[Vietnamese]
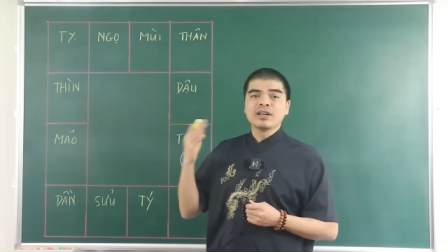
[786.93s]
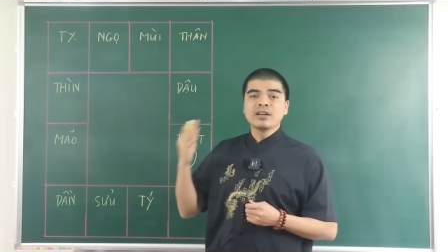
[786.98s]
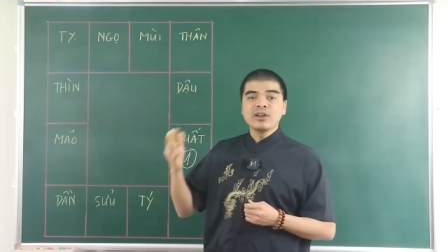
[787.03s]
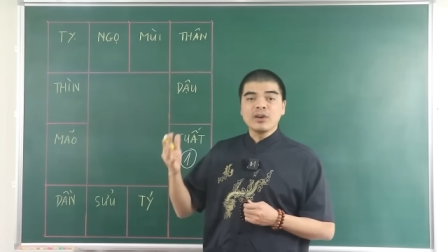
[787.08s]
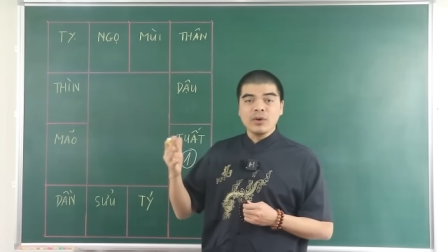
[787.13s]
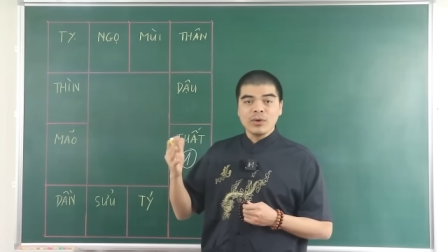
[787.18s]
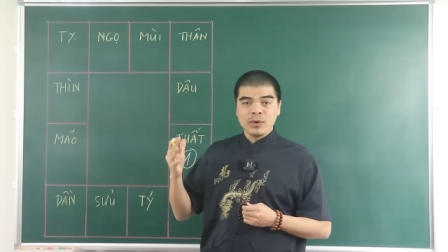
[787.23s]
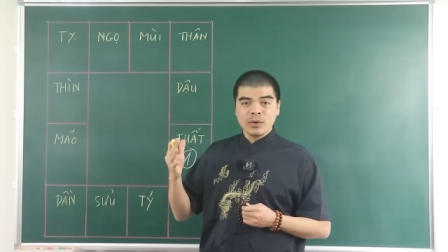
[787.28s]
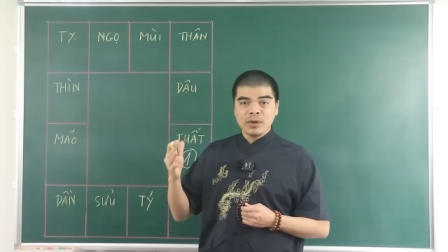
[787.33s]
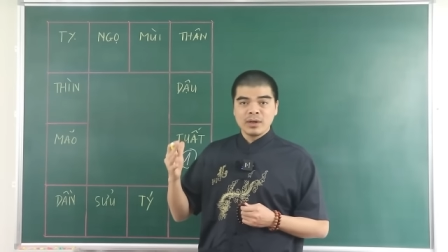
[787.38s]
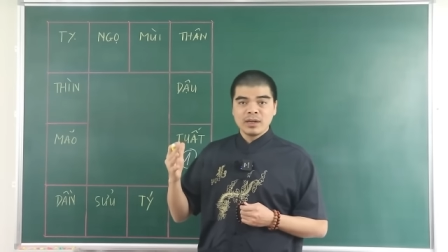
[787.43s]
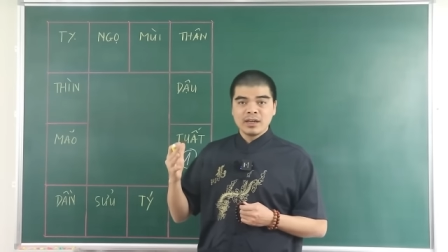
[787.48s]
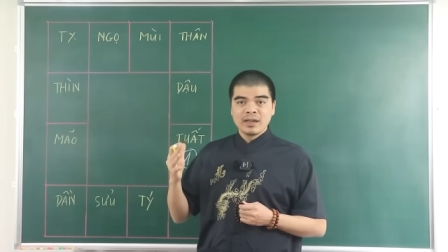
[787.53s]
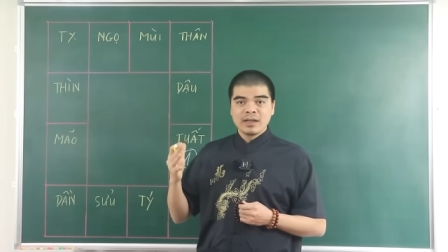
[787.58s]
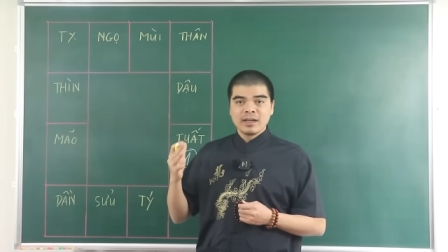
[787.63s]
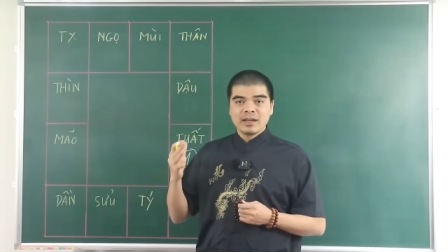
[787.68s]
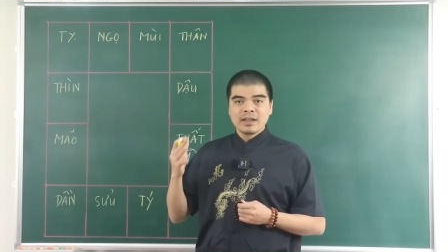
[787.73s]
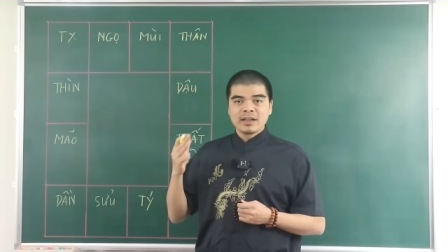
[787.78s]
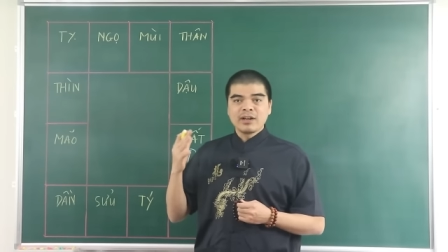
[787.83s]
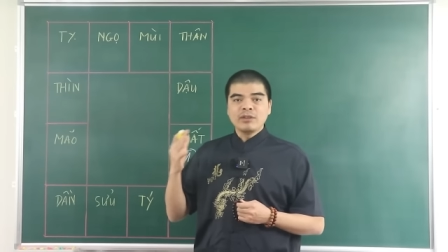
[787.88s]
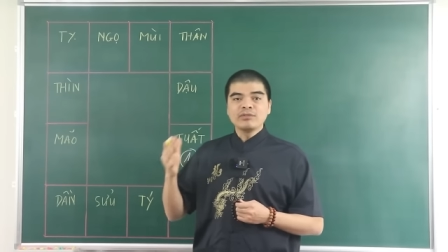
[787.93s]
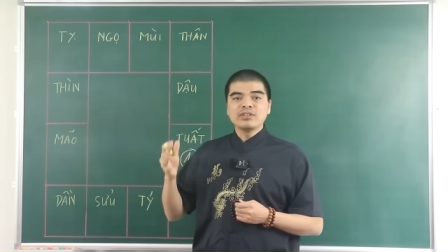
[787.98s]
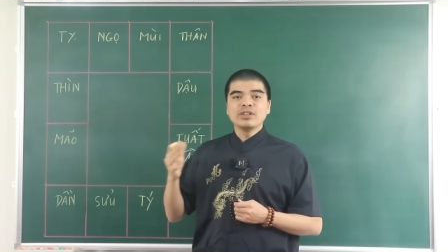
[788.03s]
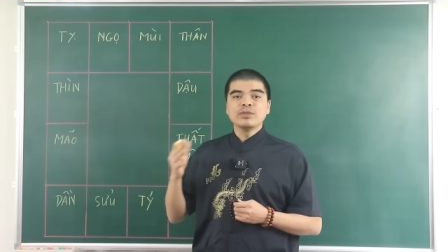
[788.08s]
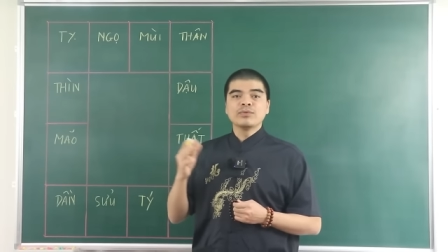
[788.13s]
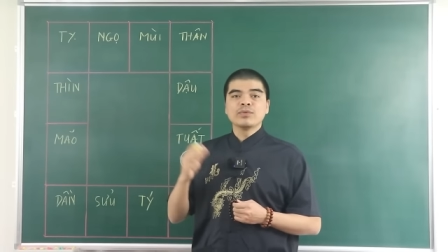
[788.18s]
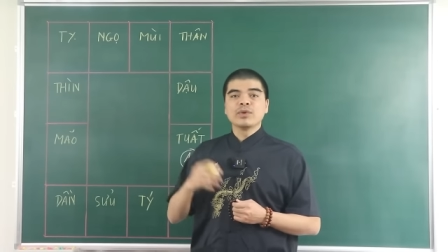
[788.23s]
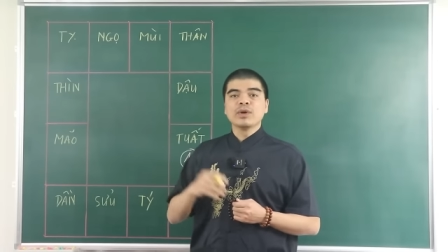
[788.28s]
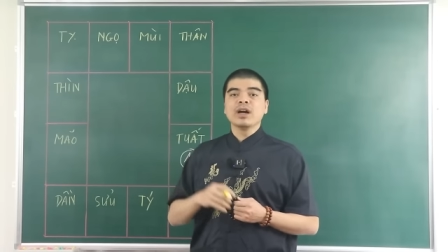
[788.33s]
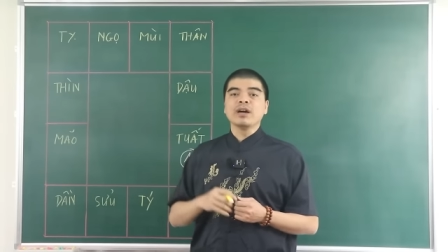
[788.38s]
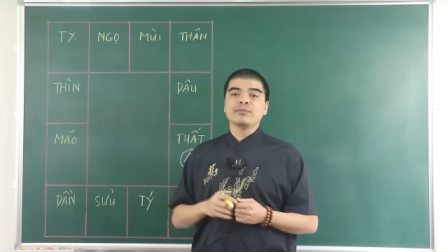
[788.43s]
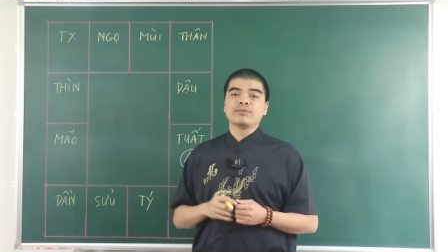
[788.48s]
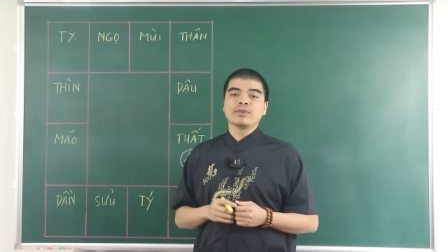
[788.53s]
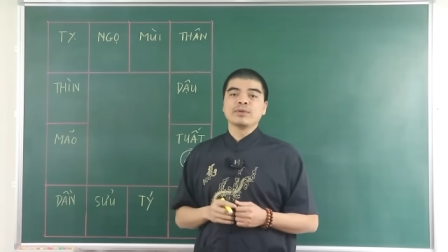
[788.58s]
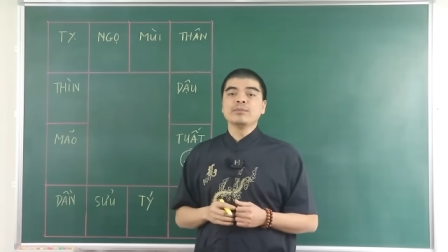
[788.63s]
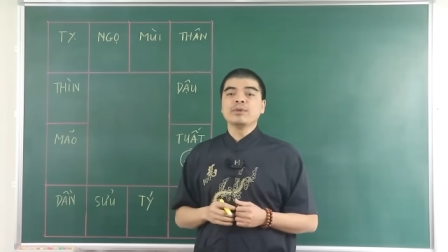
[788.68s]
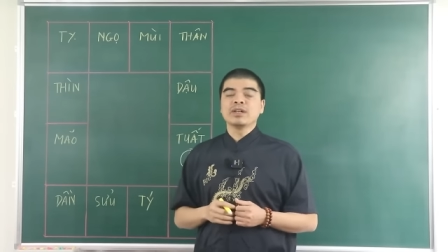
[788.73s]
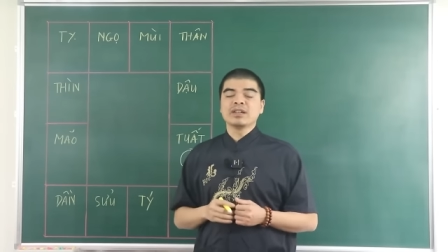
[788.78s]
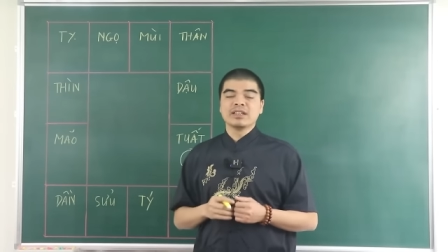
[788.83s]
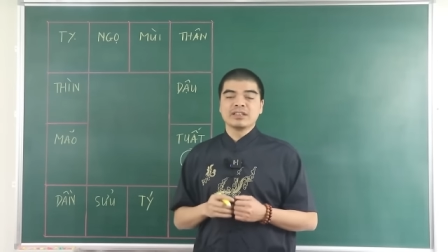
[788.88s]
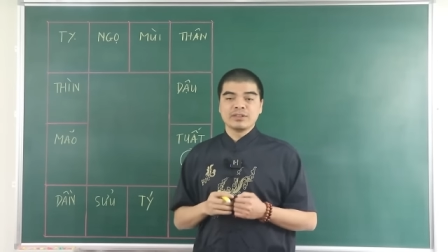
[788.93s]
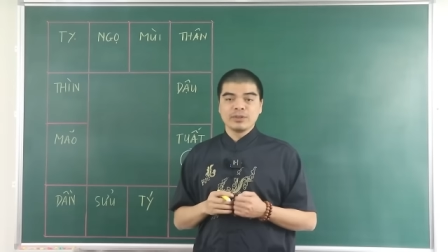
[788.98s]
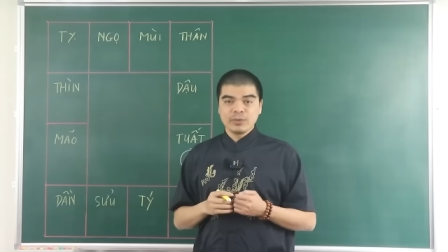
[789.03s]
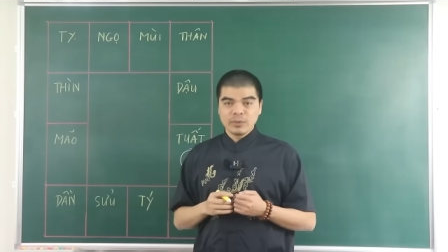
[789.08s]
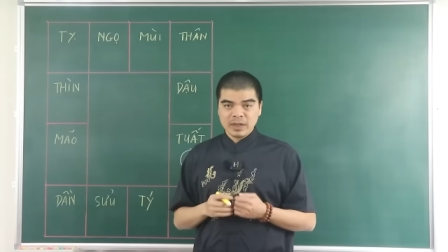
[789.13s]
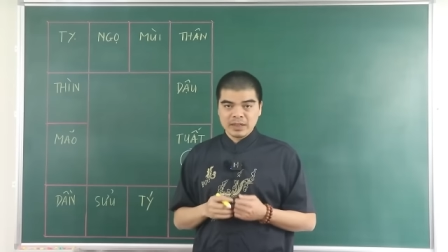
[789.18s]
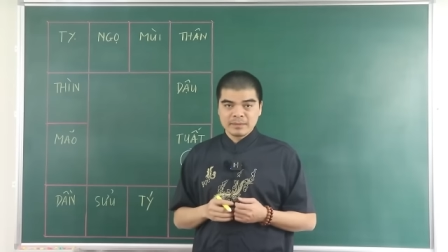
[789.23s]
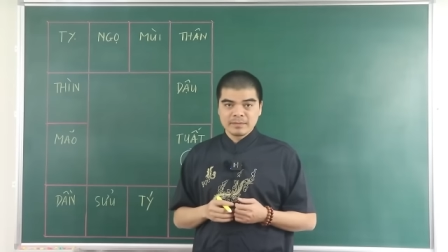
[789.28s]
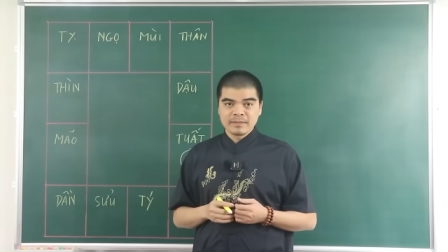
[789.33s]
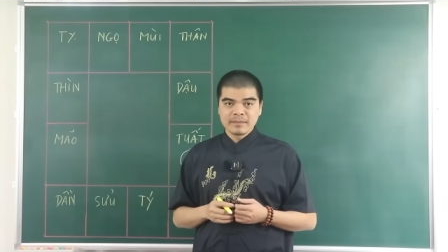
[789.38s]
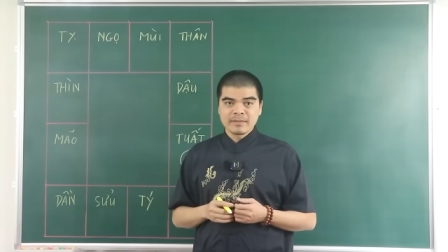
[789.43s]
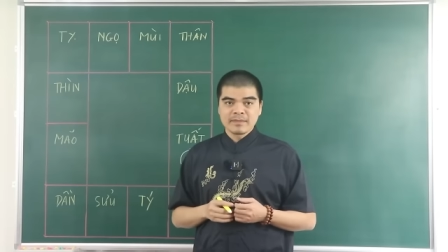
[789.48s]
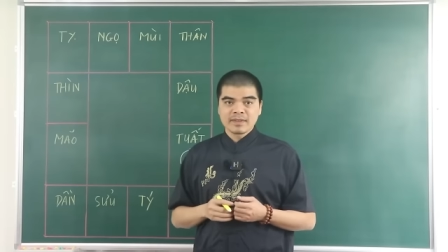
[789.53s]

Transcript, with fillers: cứng cổ, không chịu phối hợp với mọi người xung quanh.